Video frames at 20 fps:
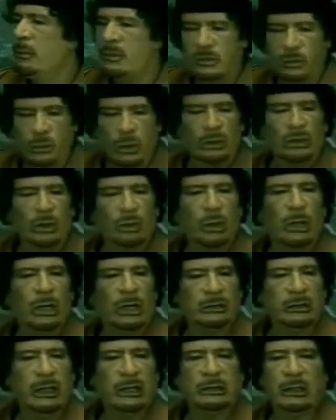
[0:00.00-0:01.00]
sin que las
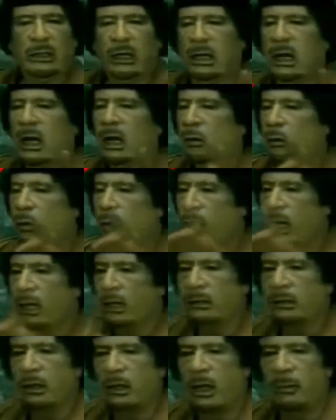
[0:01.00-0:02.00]
Naciones Unidas
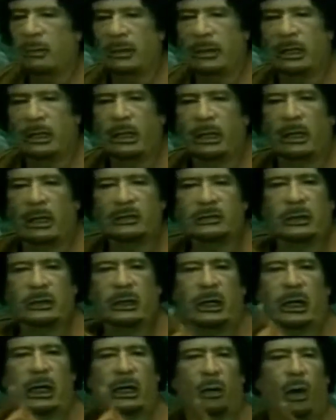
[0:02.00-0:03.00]
hayan hecho algo por
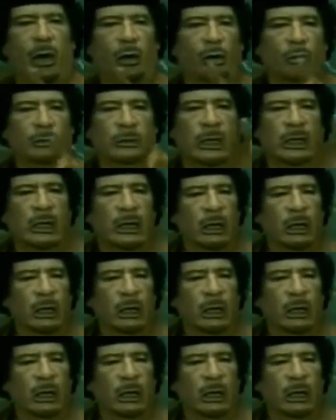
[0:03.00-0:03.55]
impedirlas.